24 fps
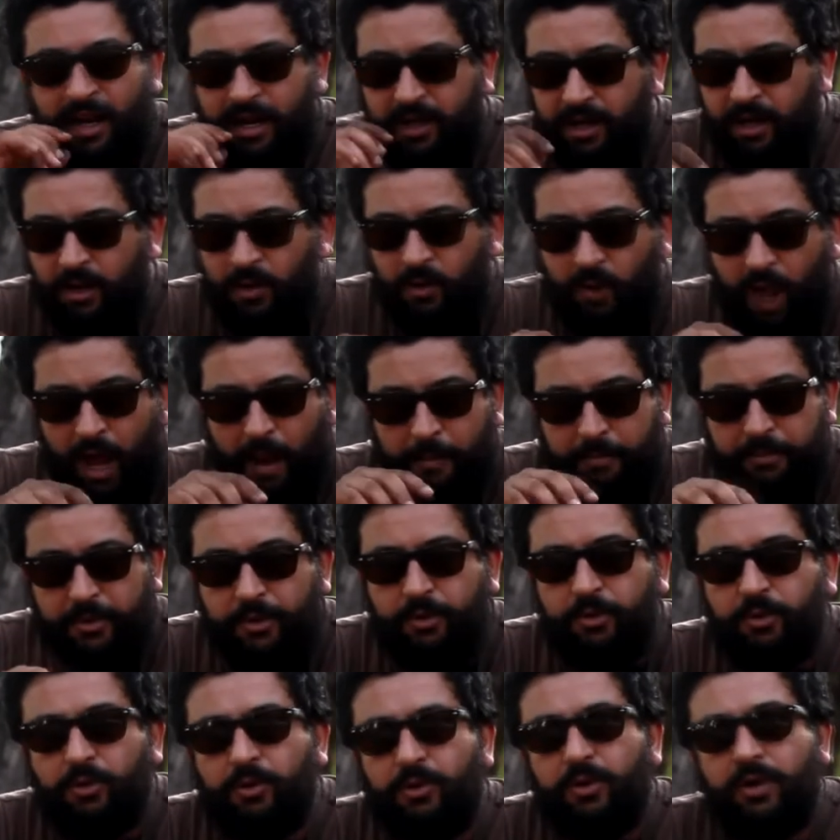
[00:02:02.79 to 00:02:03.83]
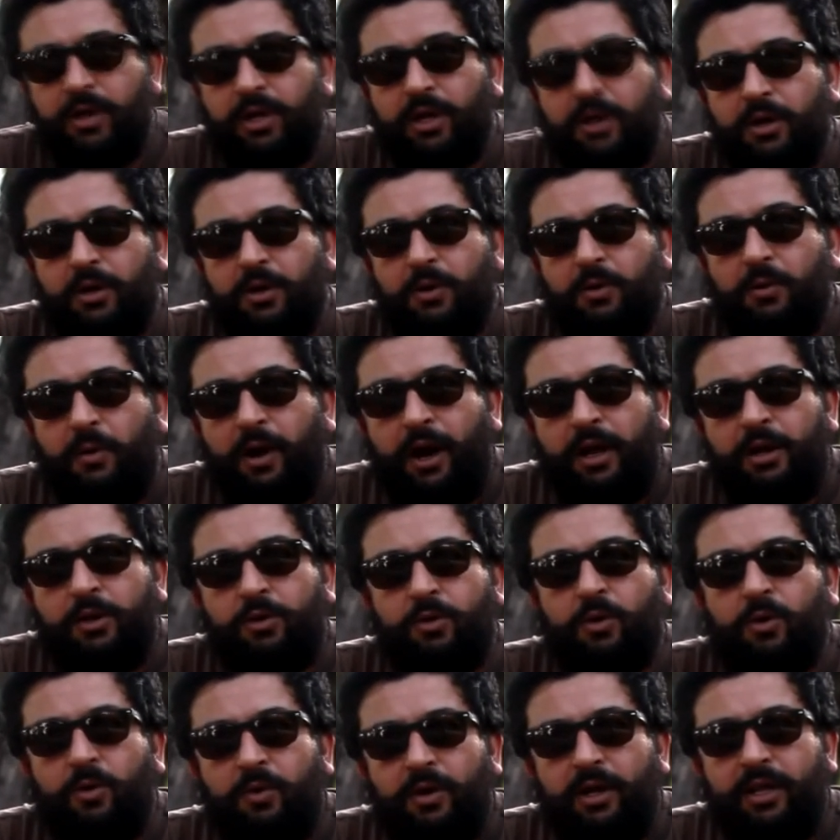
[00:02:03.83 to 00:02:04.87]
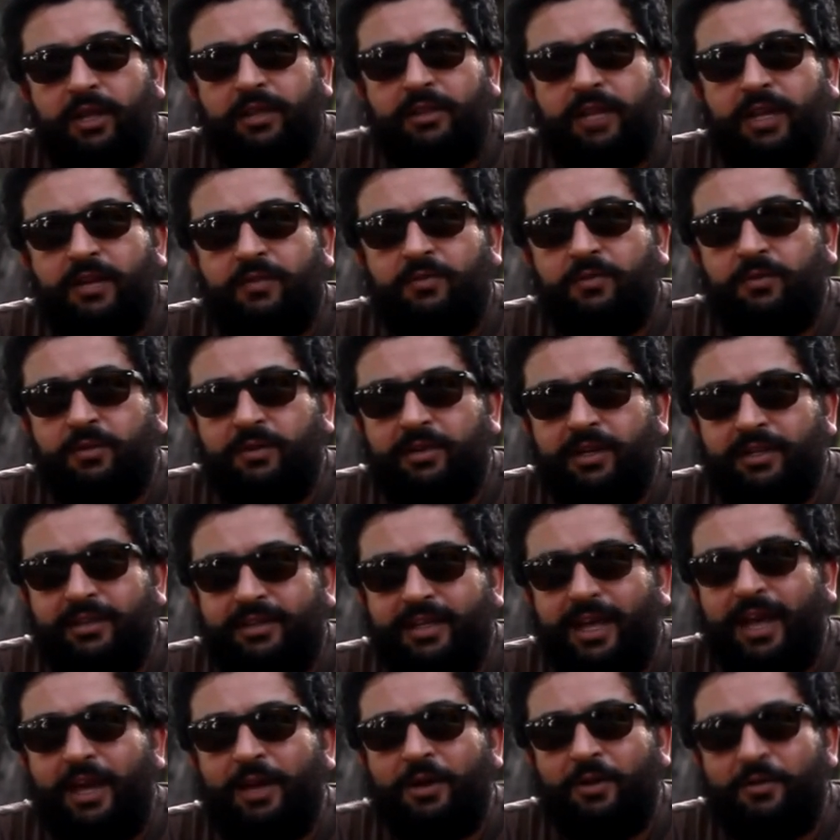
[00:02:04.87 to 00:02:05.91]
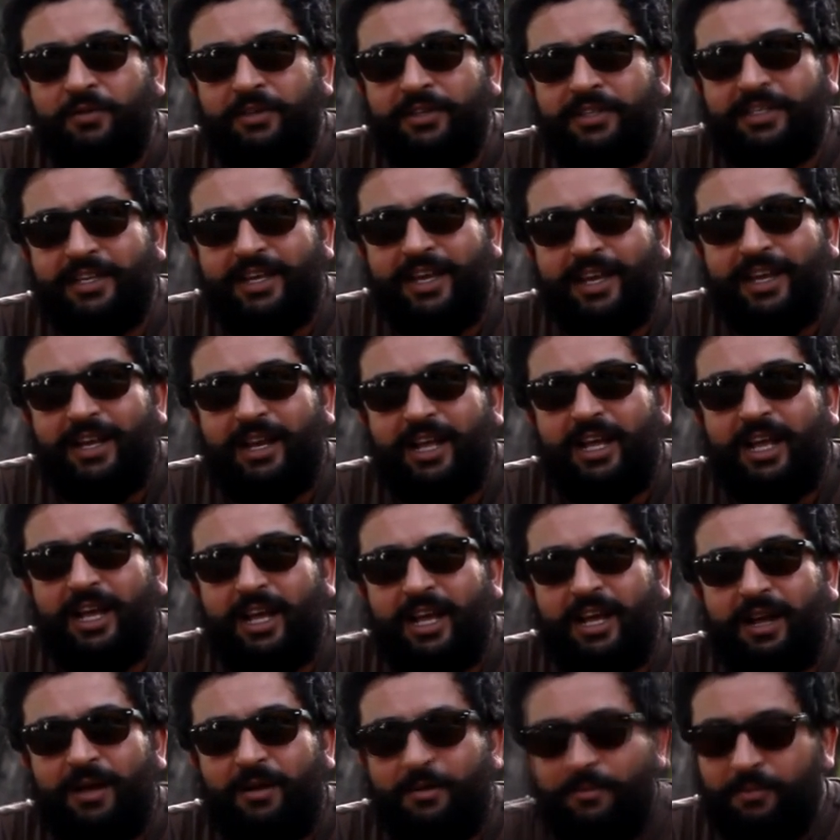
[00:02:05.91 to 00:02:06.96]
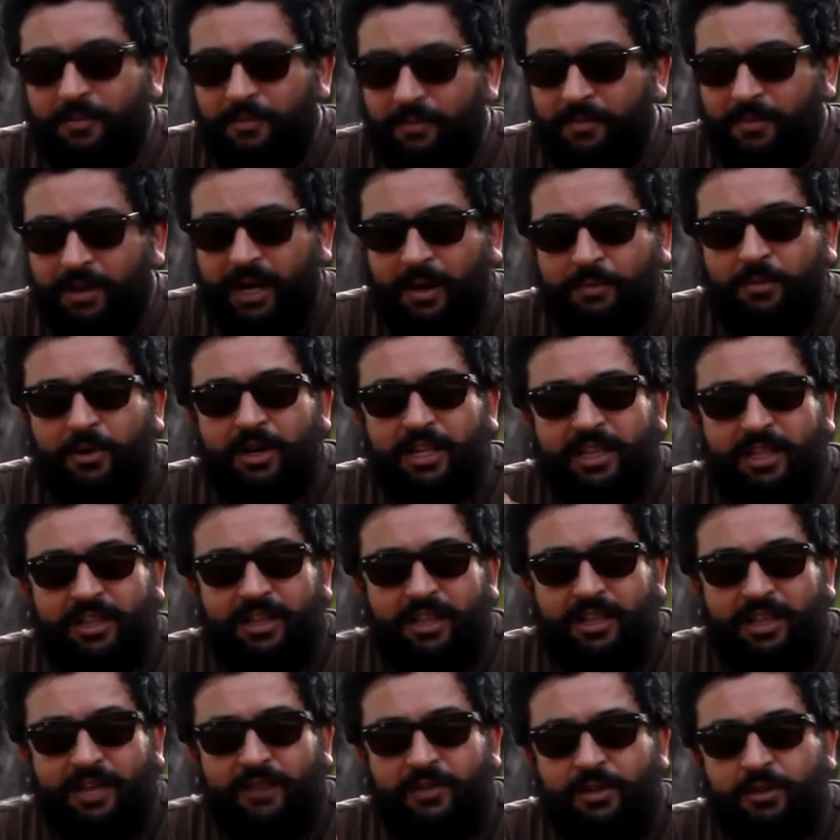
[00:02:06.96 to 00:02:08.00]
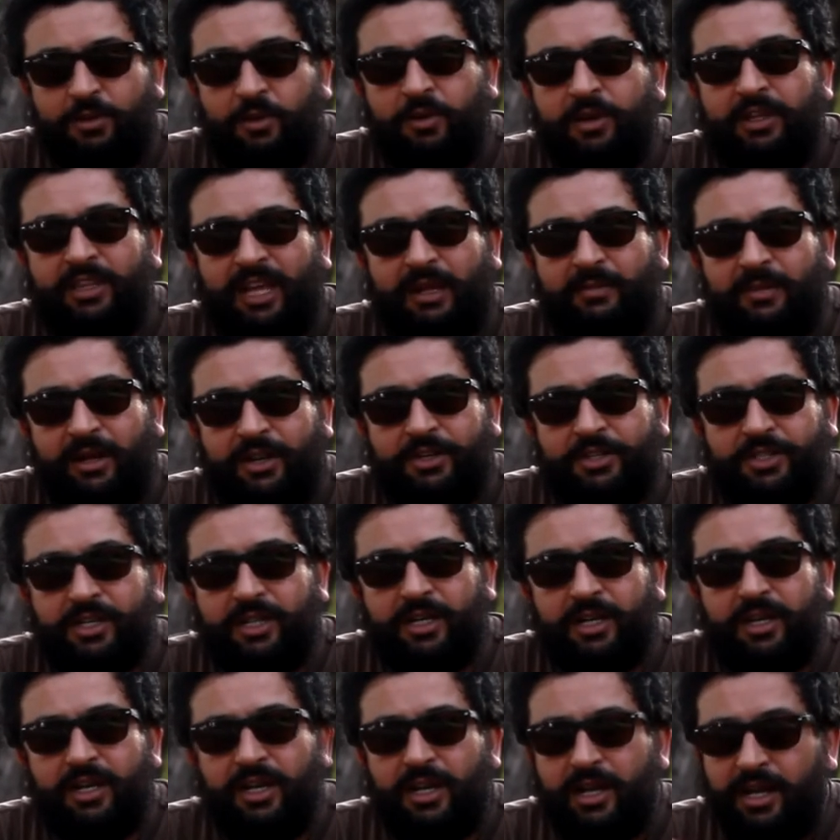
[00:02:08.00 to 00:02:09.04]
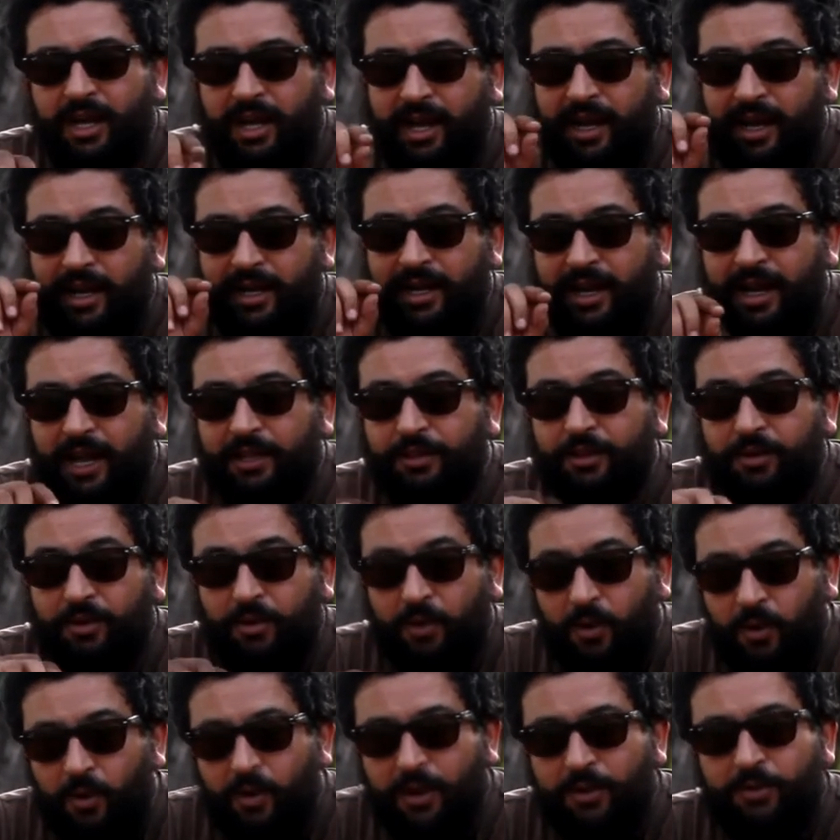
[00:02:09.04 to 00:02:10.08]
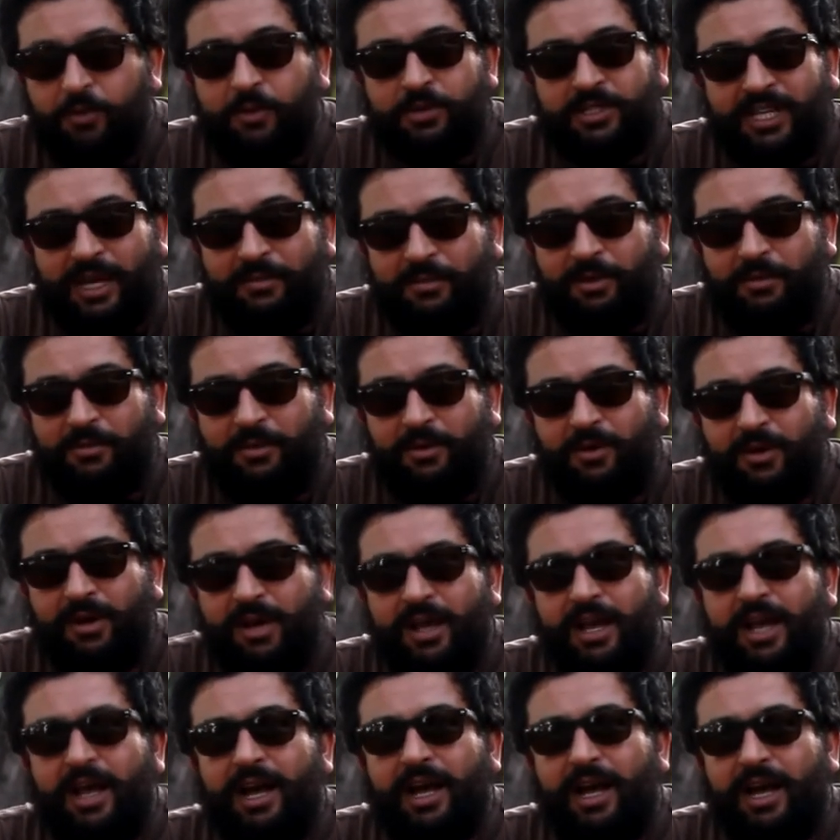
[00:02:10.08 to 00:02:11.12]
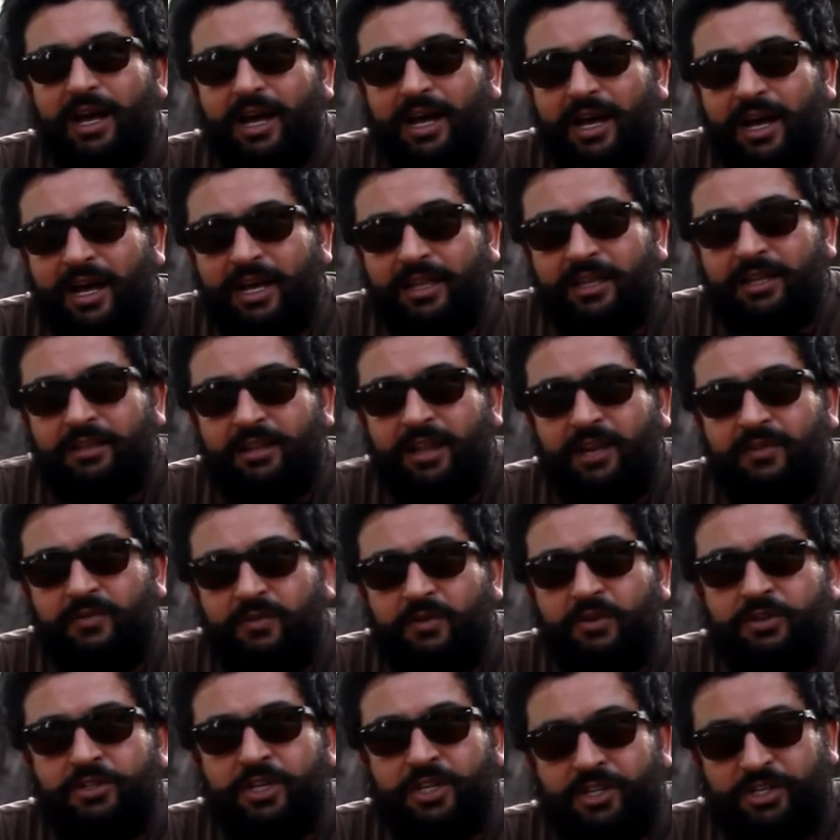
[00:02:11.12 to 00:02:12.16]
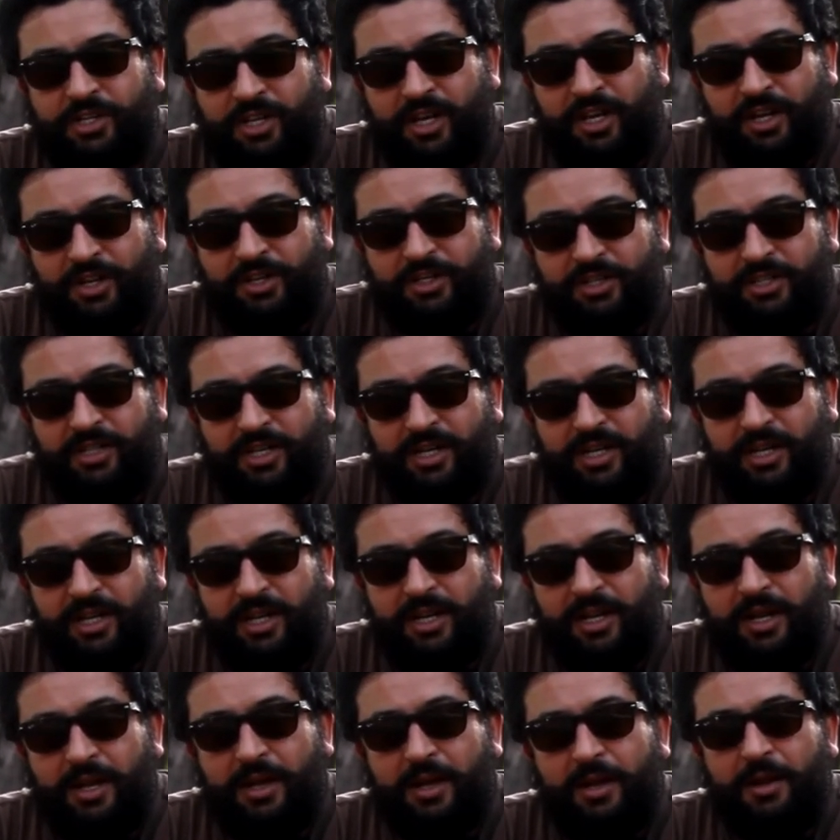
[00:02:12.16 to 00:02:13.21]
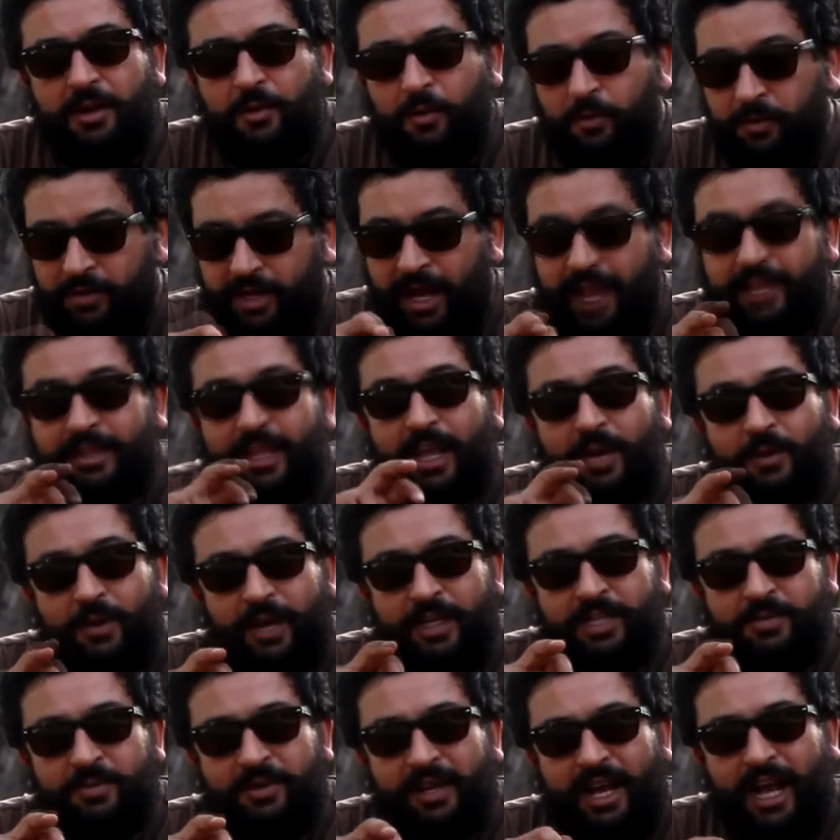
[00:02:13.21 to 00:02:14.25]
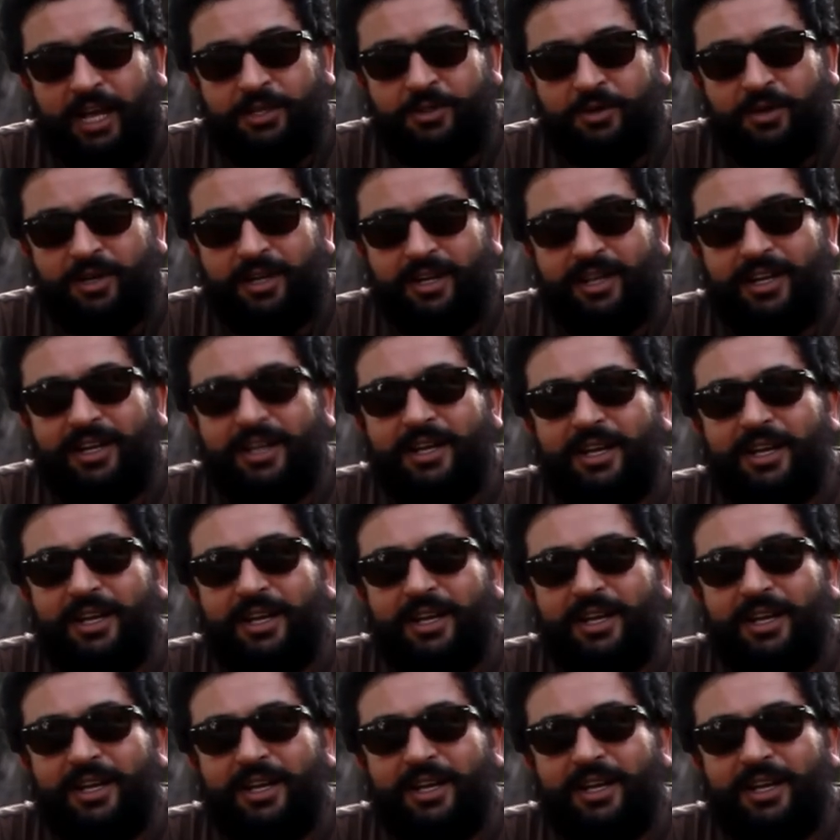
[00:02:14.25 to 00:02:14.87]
على الاخر وحبيته وخليته هو تليفون نتاعي الاوفيسيال آه، برابول التليفون الاخرين نتاع مارشي على خاطر هو تو سامبلومون اكثر تليفون تشارج ونتحدى اي واحد يجيب لي حاجه اخرى